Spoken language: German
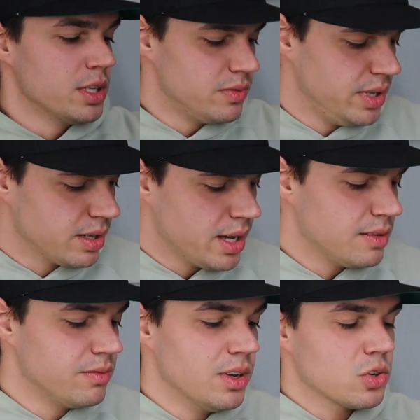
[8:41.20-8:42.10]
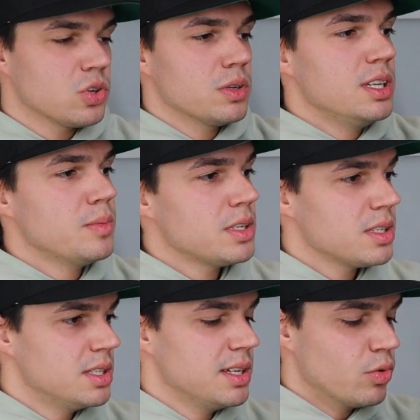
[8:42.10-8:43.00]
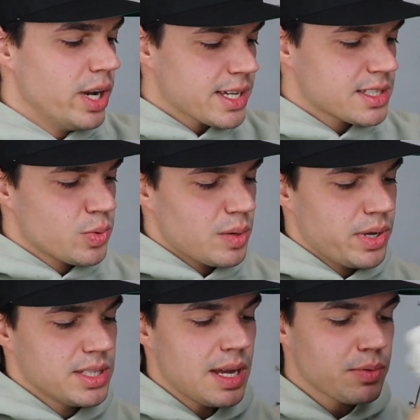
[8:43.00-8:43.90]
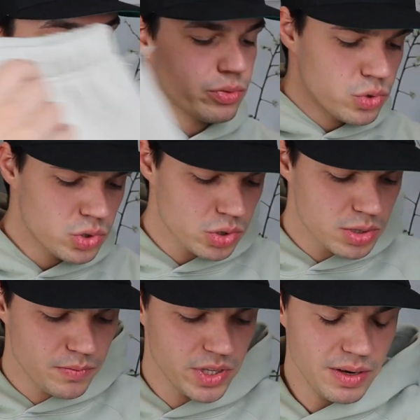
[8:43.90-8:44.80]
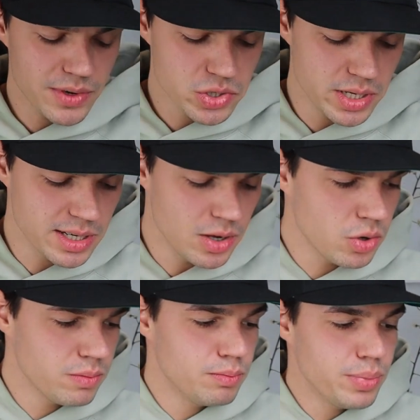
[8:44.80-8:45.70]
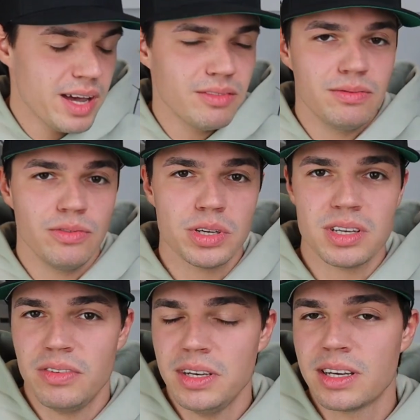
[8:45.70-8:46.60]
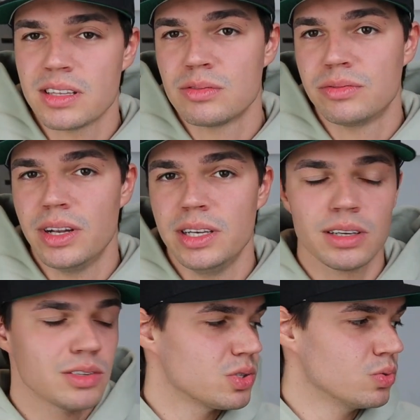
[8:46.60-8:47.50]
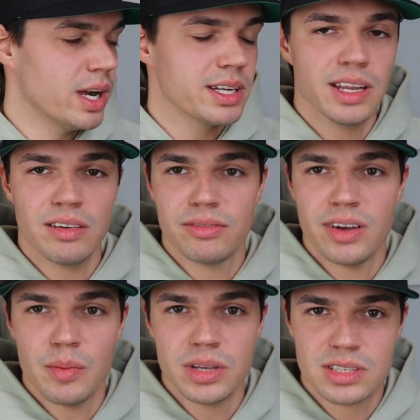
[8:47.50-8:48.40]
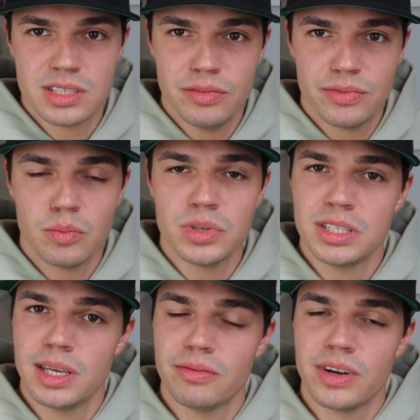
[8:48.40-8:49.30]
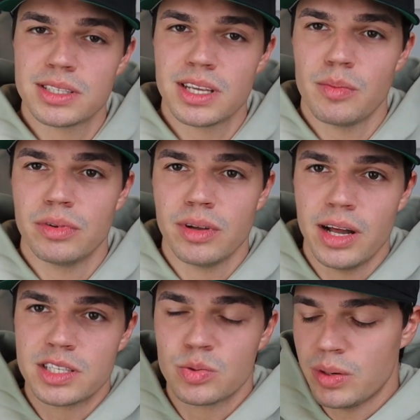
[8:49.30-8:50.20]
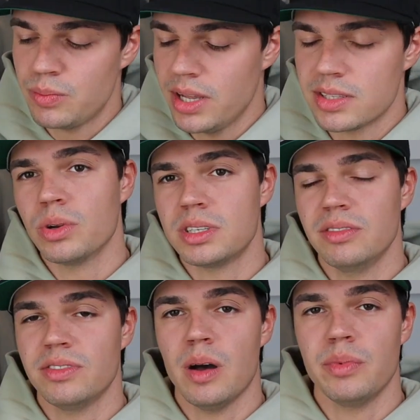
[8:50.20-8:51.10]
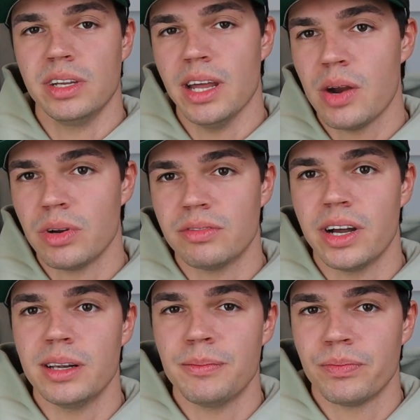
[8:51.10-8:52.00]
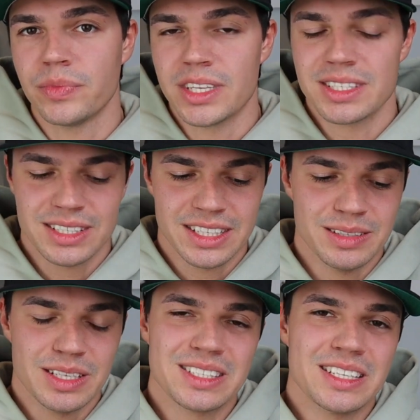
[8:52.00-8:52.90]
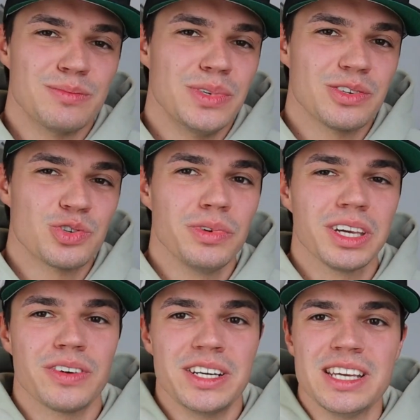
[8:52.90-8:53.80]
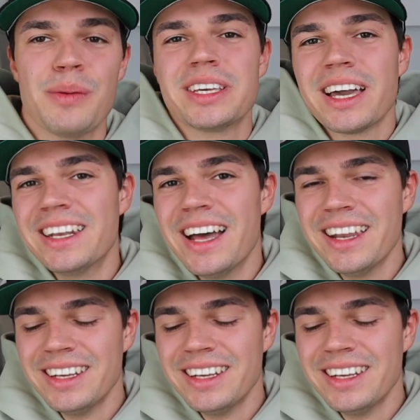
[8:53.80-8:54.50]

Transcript: und deswegen hätten wir auch schon hiermit die Relaxed Sweatpants abgefrühstückt. Ich werde wahrscheinlich dann auch ein paar Wörter weniger zu verlieren zu halt der Farbe in Seafoam, die ich ebenfalls habe als Sweatpants und die Farbe in Iron, weil das ist jetzt ein bisschen schwierig, weil die habe ich gerade